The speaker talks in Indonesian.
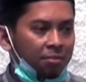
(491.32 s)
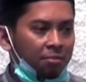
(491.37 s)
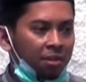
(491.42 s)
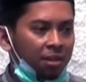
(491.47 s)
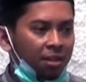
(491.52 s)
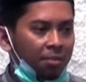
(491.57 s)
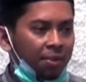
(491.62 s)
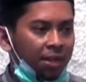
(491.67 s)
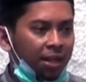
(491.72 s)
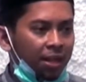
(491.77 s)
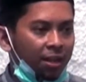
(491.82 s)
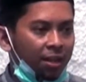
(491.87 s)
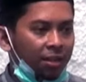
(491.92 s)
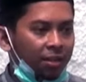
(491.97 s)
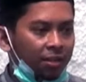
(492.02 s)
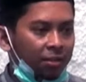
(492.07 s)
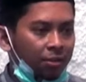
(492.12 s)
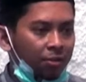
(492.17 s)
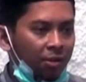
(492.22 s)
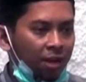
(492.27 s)

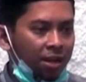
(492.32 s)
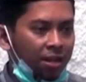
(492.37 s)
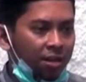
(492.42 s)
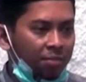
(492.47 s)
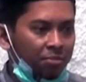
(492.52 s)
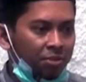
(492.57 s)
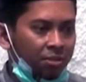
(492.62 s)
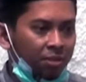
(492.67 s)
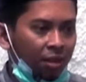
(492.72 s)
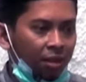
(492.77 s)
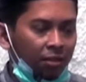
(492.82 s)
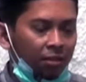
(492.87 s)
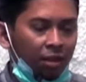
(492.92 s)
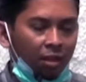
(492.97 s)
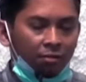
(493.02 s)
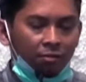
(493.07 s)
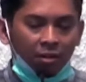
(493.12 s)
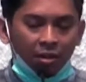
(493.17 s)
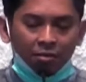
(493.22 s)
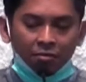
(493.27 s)
sebagaimana doa Nabi
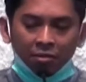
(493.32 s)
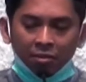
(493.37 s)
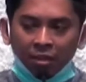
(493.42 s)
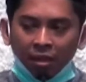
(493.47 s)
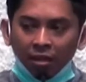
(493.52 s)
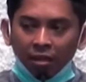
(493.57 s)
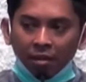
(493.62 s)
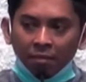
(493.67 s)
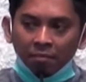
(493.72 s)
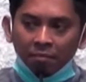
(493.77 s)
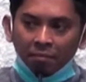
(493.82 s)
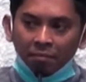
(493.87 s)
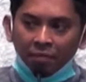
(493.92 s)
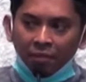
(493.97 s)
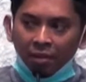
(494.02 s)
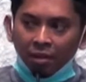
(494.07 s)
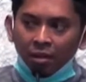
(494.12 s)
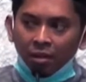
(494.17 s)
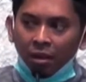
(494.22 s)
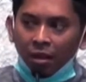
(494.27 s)
Shallallahu Alaihi Wasallam
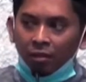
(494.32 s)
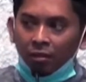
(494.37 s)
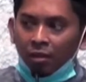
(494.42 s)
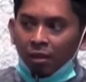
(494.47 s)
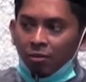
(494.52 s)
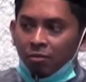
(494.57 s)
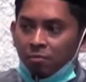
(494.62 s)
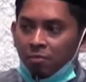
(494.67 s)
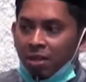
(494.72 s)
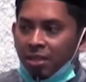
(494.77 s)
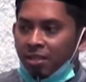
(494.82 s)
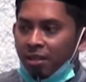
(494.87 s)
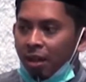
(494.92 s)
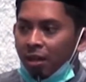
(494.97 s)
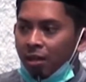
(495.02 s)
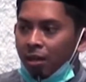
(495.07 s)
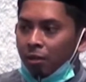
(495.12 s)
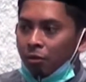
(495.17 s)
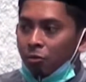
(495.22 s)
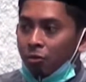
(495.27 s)
Allahumma
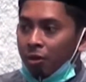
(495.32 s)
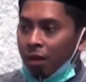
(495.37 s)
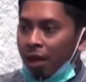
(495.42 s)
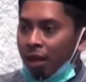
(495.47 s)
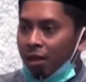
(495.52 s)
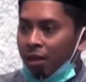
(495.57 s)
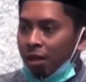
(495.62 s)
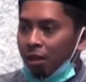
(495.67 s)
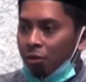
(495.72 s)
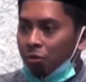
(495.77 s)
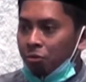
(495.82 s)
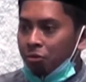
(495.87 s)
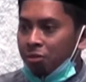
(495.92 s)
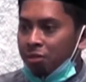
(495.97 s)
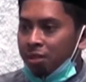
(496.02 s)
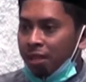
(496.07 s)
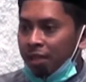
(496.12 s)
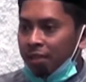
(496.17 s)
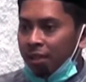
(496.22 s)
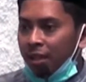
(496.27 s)
ja'alil Qur'ana
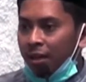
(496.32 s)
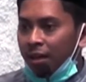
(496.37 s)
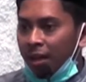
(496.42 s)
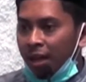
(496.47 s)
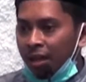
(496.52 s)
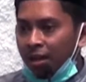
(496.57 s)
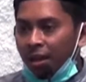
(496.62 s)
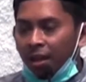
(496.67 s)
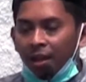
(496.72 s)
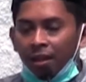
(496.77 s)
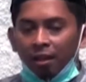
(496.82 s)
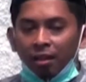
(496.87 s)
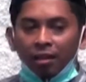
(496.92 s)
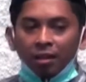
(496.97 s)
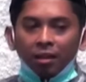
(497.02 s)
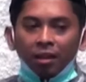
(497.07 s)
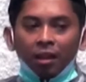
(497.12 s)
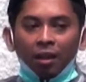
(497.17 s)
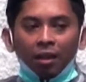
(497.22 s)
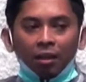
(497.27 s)
hujjatan lana
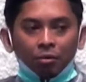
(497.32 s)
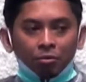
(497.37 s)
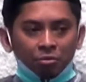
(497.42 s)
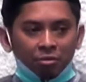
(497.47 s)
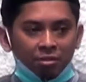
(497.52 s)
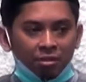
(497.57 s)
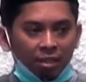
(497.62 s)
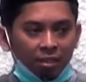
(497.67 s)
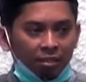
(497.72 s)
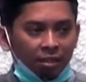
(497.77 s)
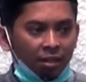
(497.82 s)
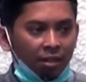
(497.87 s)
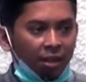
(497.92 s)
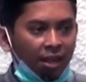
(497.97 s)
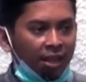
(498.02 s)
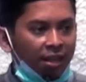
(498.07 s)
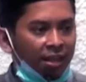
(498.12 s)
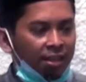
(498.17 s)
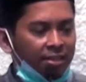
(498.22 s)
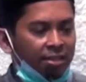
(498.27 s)
la hujjatan
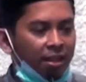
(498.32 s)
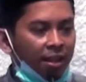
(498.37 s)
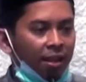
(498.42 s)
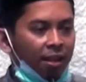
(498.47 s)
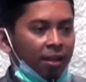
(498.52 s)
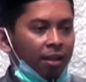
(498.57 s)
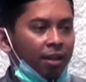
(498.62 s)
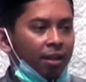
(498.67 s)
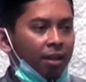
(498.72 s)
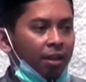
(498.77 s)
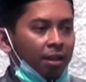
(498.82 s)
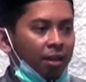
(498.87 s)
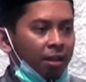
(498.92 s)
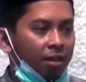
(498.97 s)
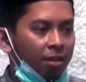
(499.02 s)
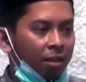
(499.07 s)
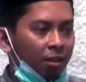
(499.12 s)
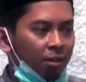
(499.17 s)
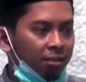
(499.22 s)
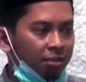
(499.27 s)
alaina.
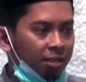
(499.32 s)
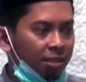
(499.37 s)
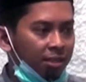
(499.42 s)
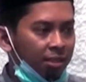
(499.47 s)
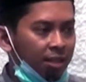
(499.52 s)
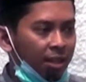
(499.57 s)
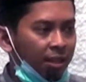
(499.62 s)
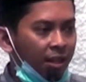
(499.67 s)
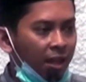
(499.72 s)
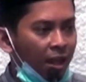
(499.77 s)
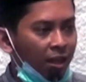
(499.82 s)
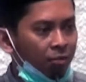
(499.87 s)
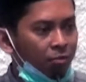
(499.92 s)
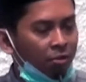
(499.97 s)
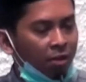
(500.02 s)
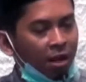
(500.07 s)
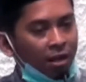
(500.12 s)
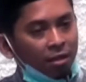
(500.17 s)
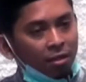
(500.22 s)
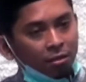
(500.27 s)
Ya Allah jadikanlah
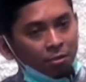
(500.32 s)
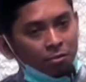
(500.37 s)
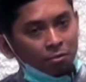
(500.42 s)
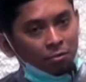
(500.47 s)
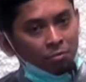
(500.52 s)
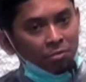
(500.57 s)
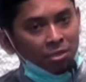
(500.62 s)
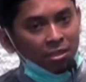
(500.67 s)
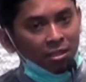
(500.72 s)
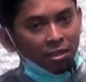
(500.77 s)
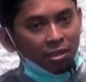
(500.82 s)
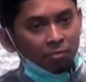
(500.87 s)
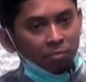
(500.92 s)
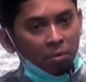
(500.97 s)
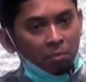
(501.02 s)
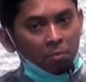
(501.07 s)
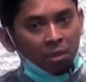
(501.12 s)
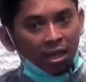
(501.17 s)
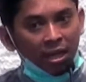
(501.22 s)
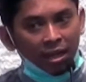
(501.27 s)
Al-Quran itu menjadi
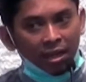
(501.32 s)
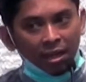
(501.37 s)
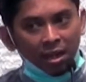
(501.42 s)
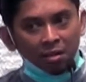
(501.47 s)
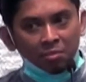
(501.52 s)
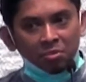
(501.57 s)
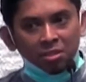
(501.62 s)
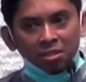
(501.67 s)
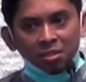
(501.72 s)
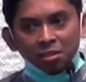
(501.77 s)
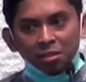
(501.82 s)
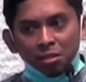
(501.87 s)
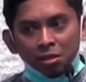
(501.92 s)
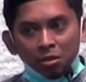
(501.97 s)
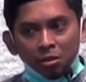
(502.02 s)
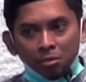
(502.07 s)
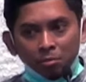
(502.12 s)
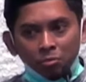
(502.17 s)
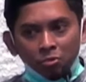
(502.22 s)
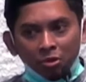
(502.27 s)
pembela kami,
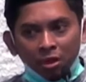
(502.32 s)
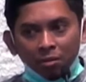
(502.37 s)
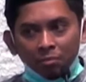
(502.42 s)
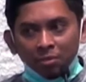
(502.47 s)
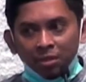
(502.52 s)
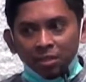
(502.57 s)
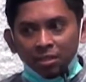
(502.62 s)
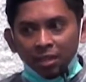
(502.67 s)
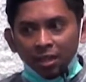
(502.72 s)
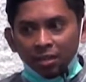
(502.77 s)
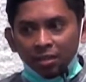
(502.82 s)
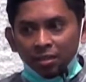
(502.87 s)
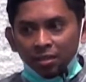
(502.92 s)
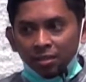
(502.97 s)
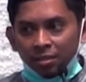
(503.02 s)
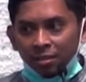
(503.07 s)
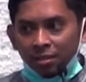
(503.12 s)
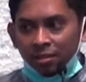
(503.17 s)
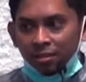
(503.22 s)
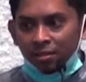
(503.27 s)
bukan
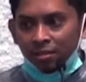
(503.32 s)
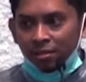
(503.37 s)
menjadi